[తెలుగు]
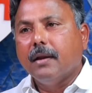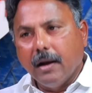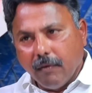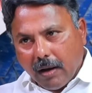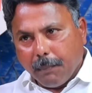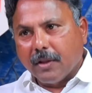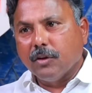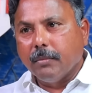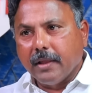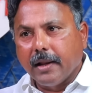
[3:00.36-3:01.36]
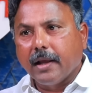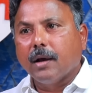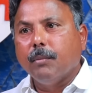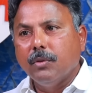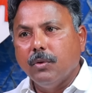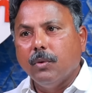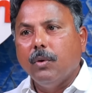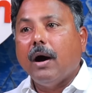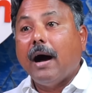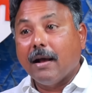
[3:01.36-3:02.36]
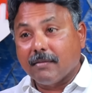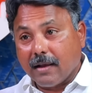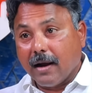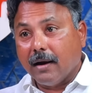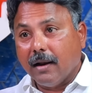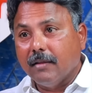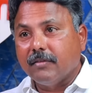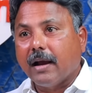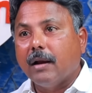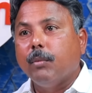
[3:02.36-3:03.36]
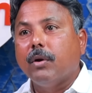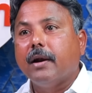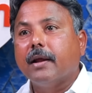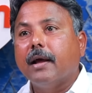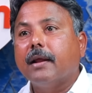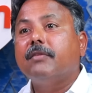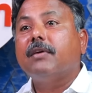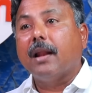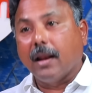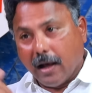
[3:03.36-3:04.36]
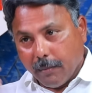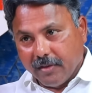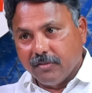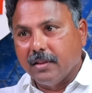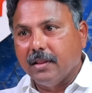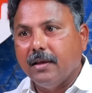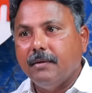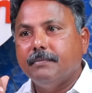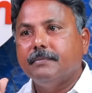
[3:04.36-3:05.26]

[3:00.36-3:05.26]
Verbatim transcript: రెండు వేల పంతొమ్మిది ఎన్నికలకు ముందు ఆ సంఘటన జగన్మోహన్ రెడ్డి గారికి చాలా లాభించింది